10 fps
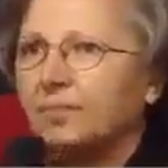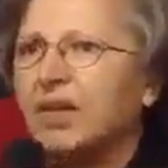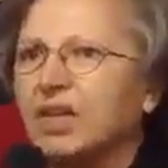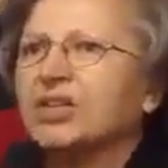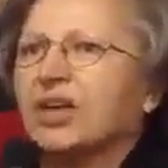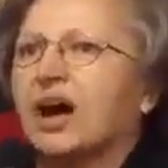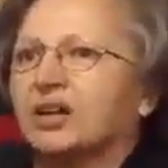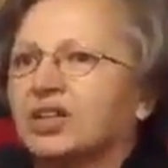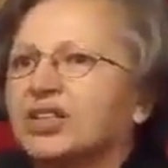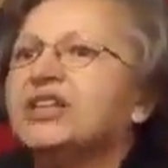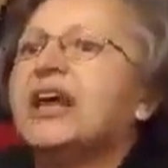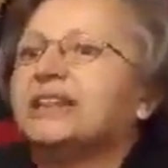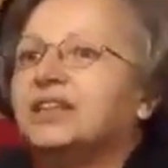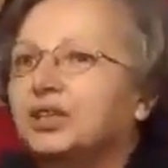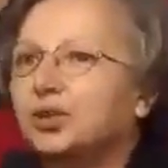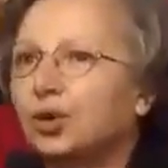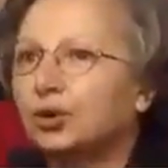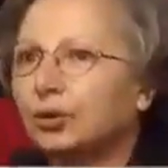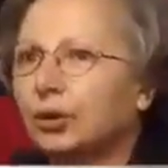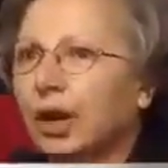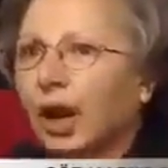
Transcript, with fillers: bir intihardır, cinnettir diyor.